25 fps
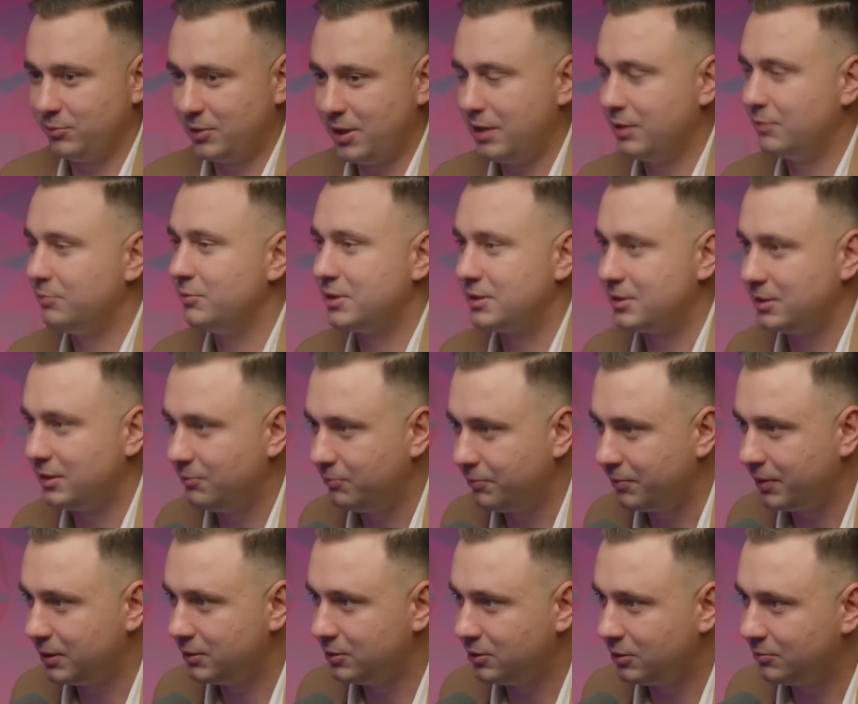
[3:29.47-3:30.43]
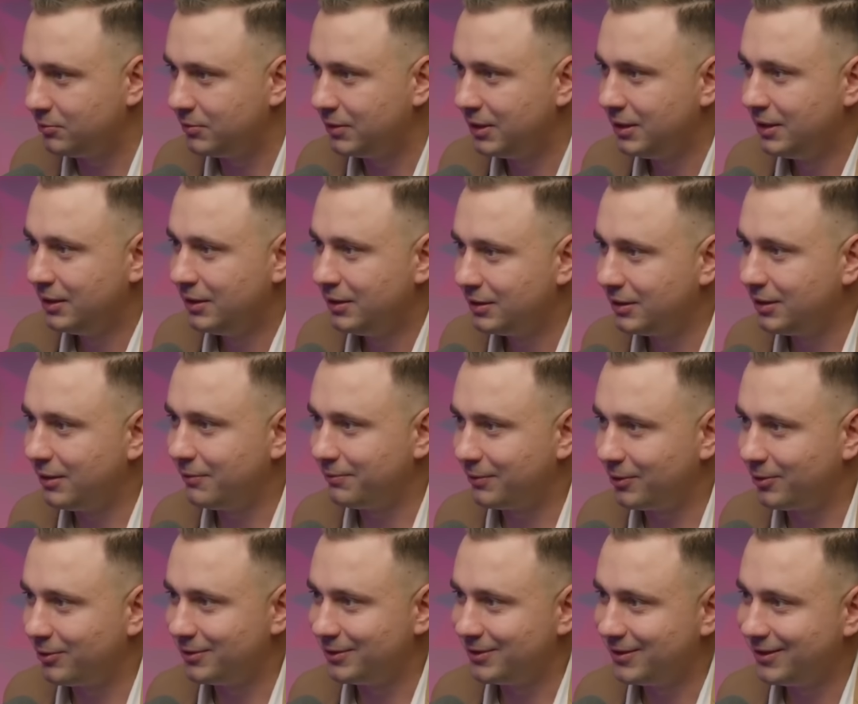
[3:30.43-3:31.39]
как мы с ним пойдем на
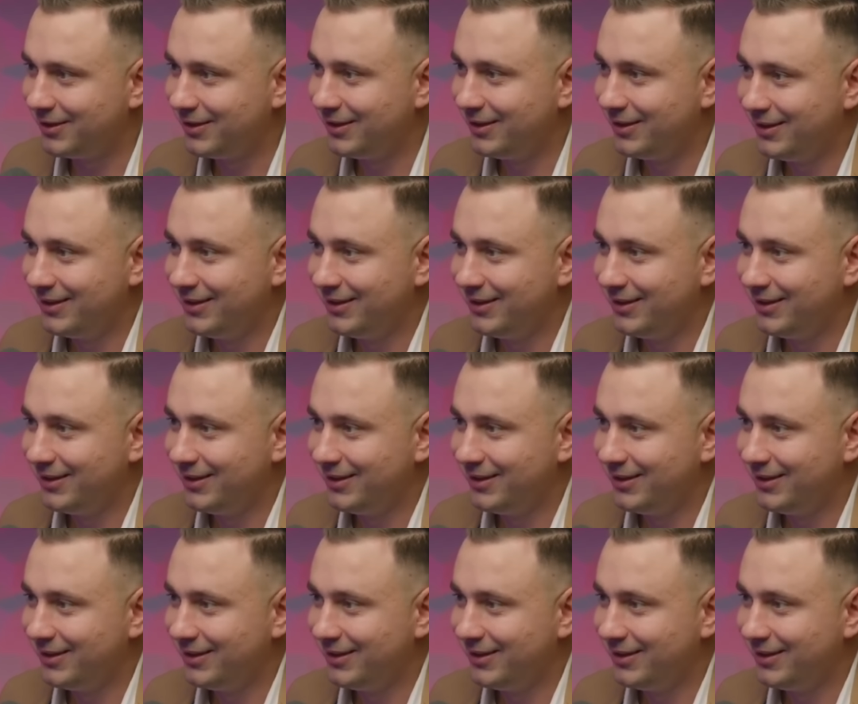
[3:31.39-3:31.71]
фронт?